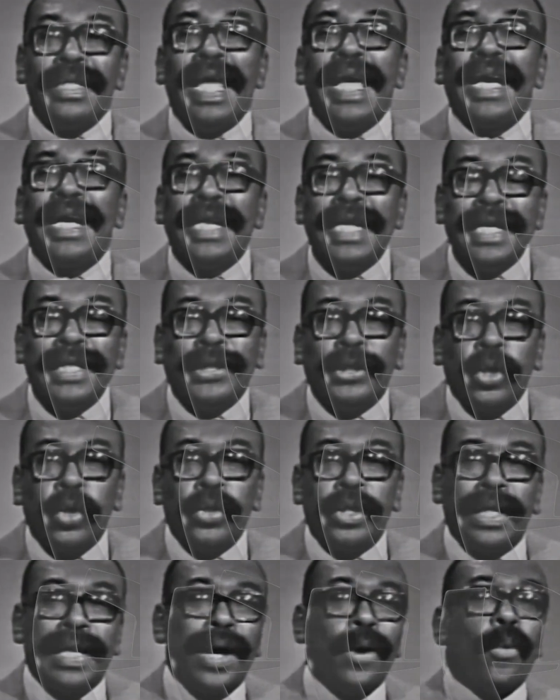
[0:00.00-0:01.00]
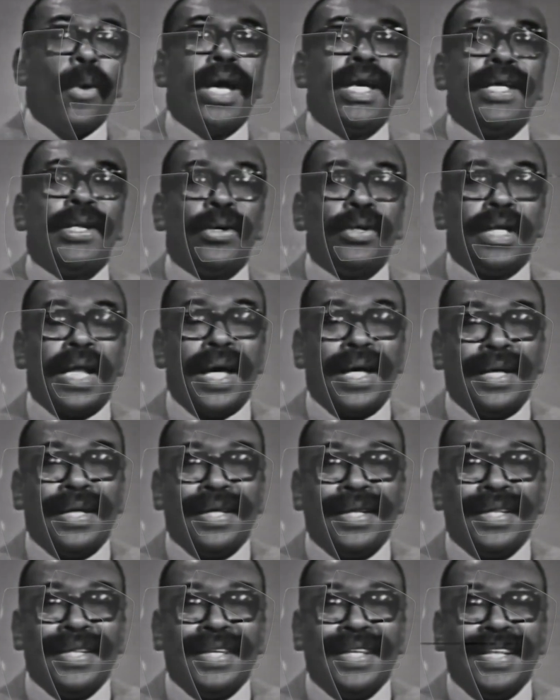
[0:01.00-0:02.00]
Negrito de la Guairona.
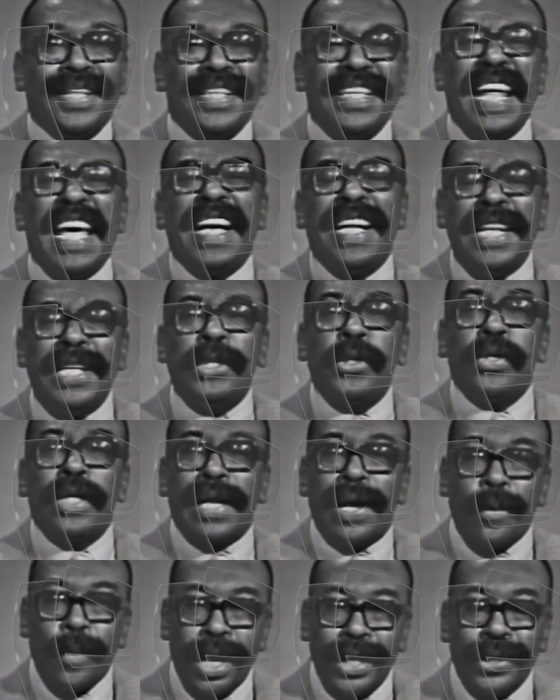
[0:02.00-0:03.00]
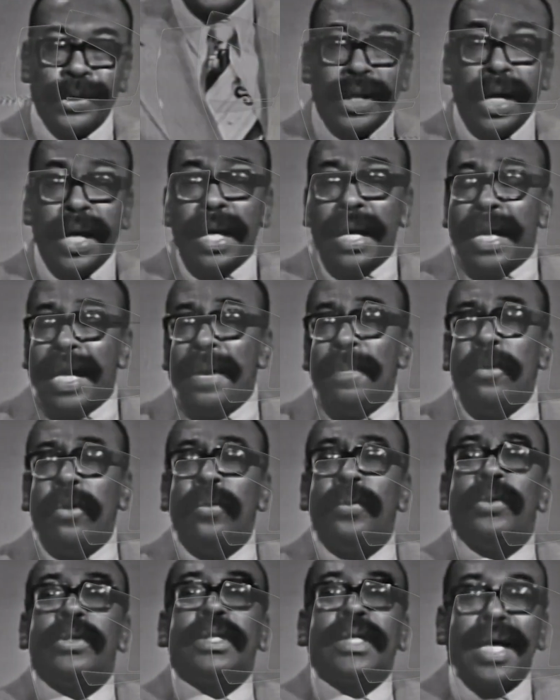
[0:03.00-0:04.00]
Negrito de la Guairona.
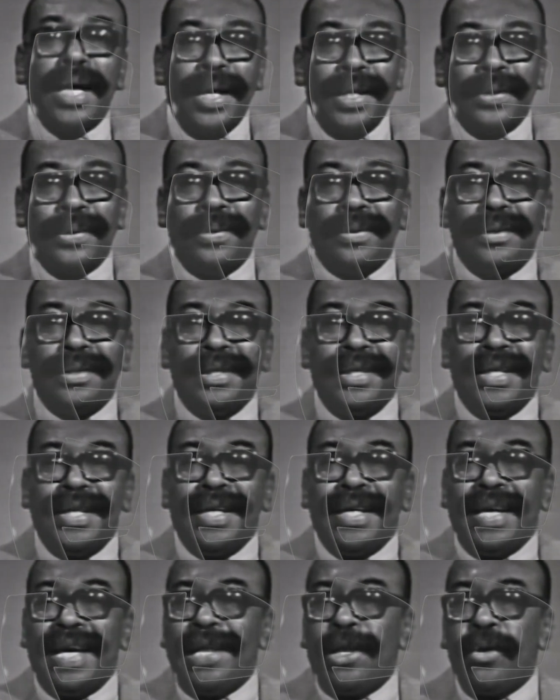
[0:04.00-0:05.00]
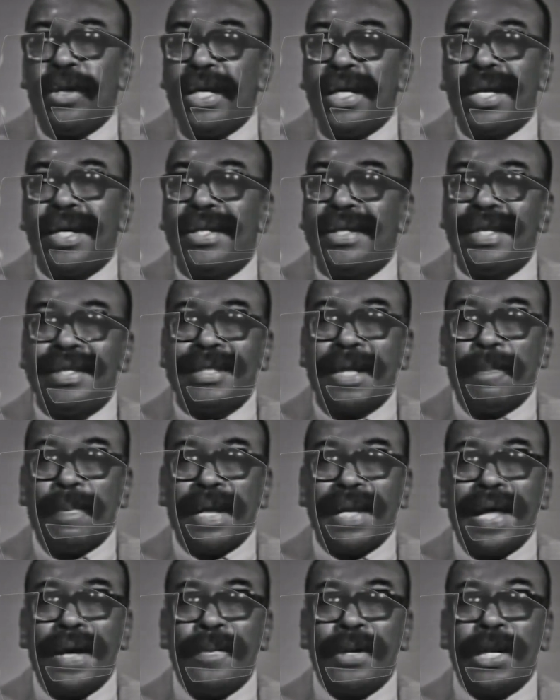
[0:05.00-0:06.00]
Hemos buscado el origen de esta
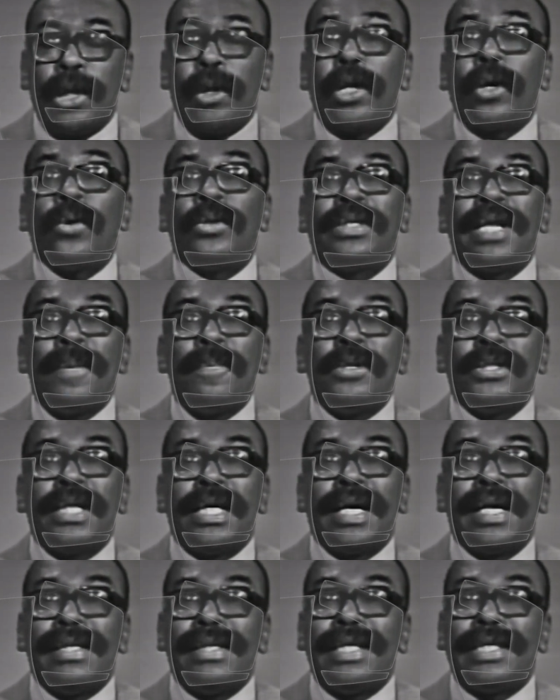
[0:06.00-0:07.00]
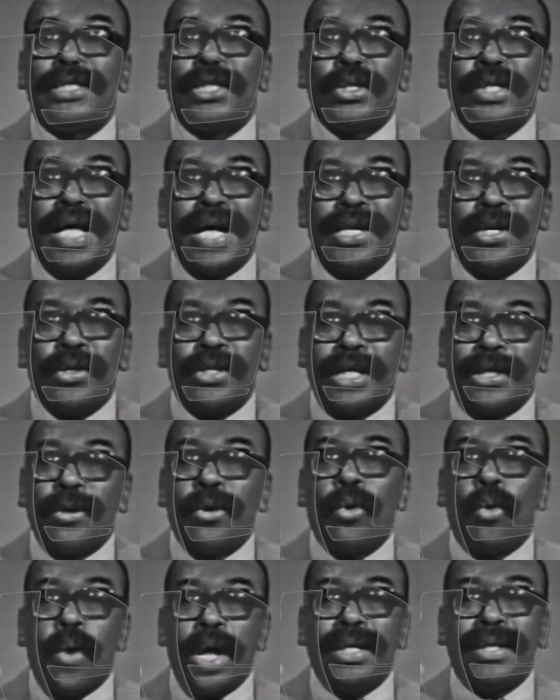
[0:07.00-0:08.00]
palabra y lo encontramos en el diccionario de
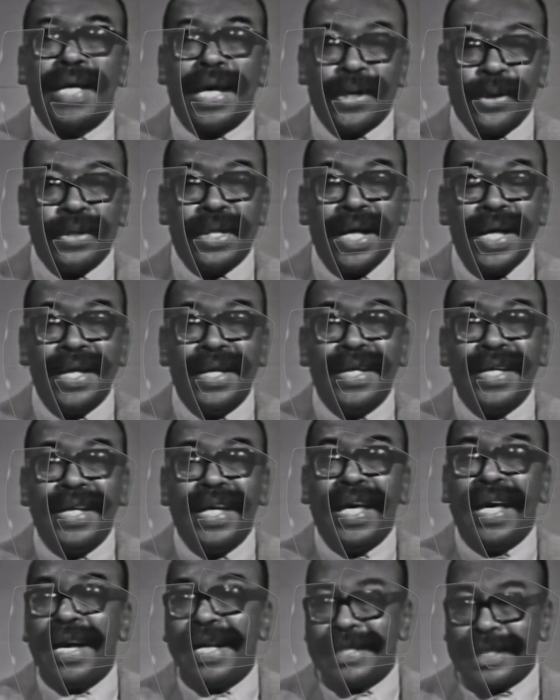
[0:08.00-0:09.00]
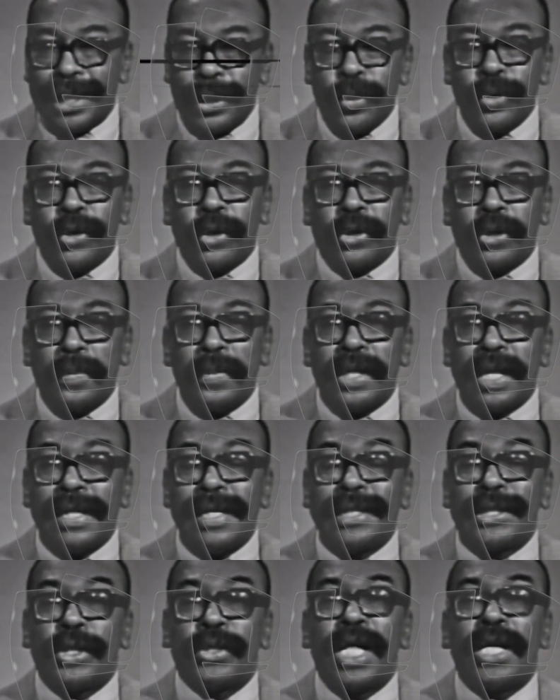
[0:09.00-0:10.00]
don Juan de Arona, en el segundo tomo del
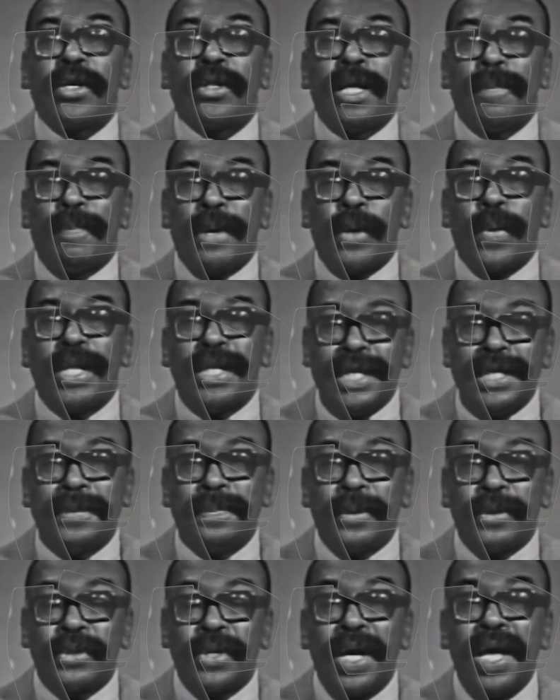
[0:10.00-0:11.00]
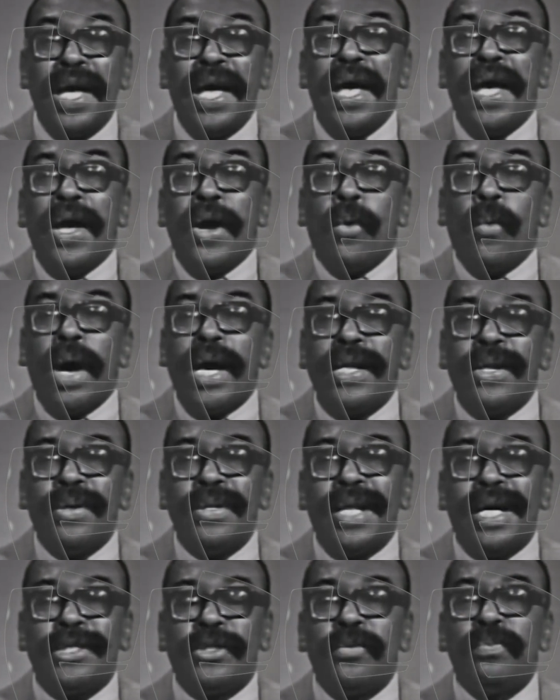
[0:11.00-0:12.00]
diccionario de peruanismos.
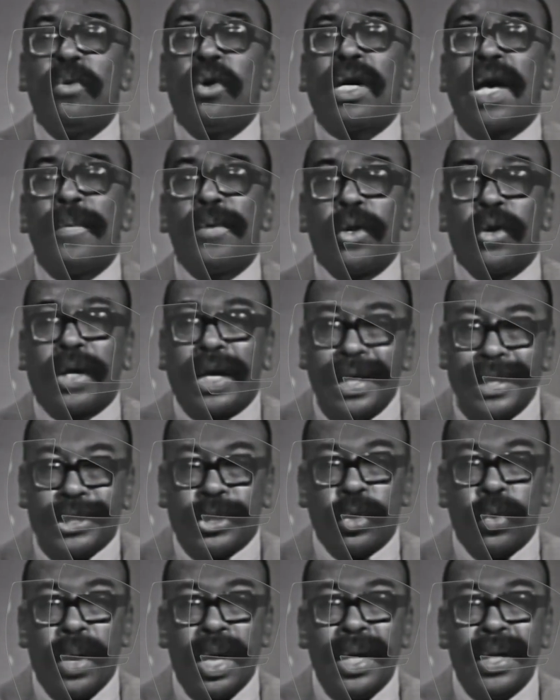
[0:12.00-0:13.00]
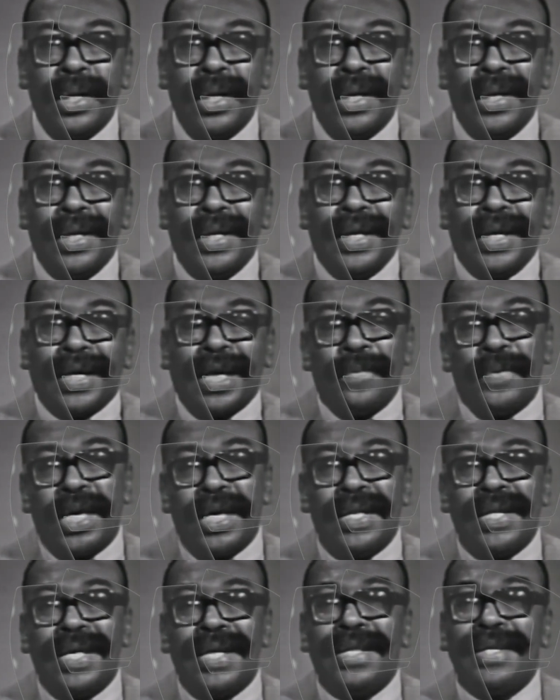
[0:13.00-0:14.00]
Guairona es un vocablo quechua que
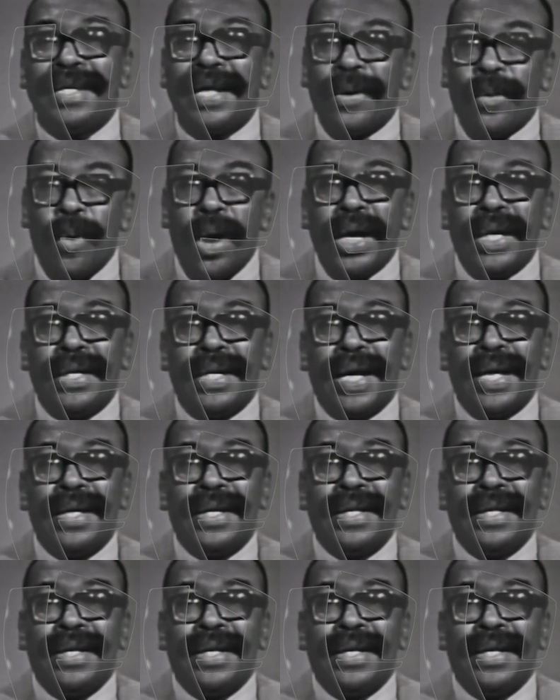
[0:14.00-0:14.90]
viene de Guaira.